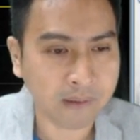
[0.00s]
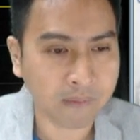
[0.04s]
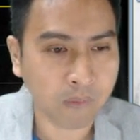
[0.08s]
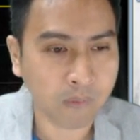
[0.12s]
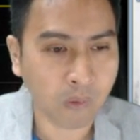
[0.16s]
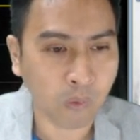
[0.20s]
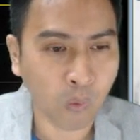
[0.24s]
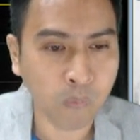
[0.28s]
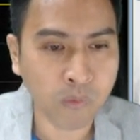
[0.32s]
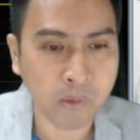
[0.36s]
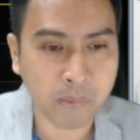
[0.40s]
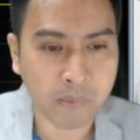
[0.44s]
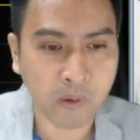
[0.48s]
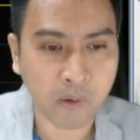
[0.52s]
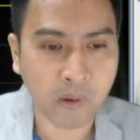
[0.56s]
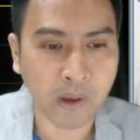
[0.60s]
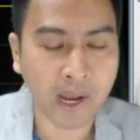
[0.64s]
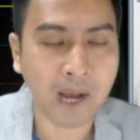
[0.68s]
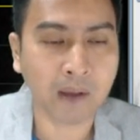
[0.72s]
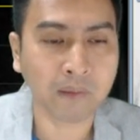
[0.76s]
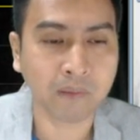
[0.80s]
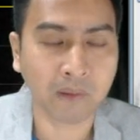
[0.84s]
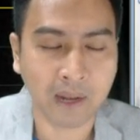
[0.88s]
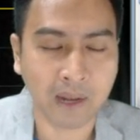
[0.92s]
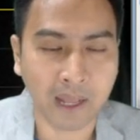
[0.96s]
วอลลุ่มยังไม่ค่อย
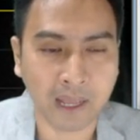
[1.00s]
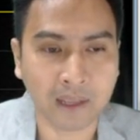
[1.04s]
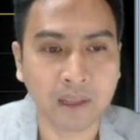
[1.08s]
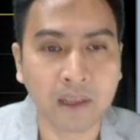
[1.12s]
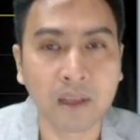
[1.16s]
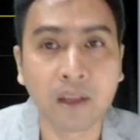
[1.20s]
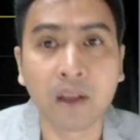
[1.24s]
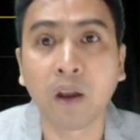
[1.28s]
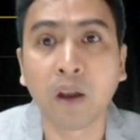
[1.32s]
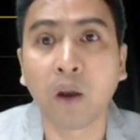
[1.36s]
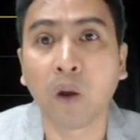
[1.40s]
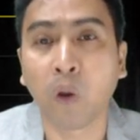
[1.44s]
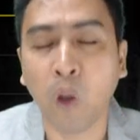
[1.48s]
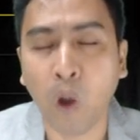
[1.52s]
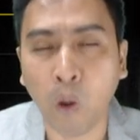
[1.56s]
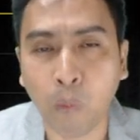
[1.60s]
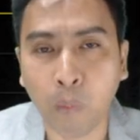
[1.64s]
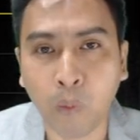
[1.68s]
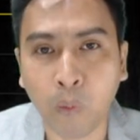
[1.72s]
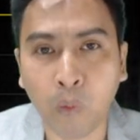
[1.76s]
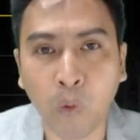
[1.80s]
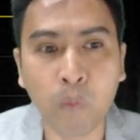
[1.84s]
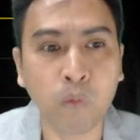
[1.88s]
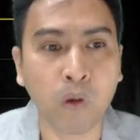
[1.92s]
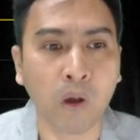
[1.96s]
เข้าเท่าไหร่รอว
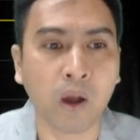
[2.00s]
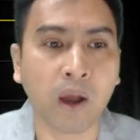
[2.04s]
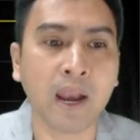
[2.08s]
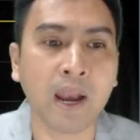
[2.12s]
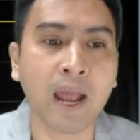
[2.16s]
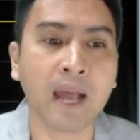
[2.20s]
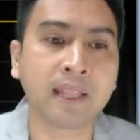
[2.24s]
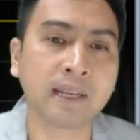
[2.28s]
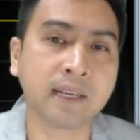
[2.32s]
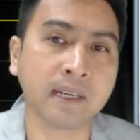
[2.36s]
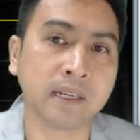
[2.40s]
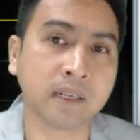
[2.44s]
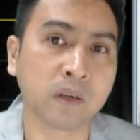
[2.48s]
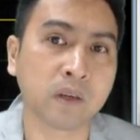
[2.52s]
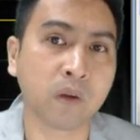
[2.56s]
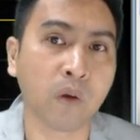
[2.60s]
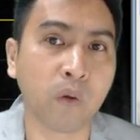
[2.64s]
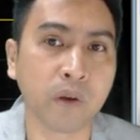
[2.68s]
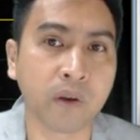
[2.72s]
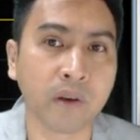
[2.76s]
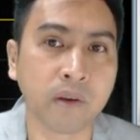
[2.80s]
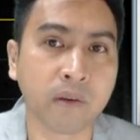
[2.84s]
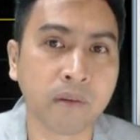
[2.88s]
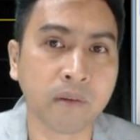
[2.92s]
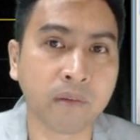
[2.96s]
อลลุ่มก่อนก็ได้ถ้าเกิดค
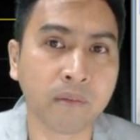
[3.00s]
น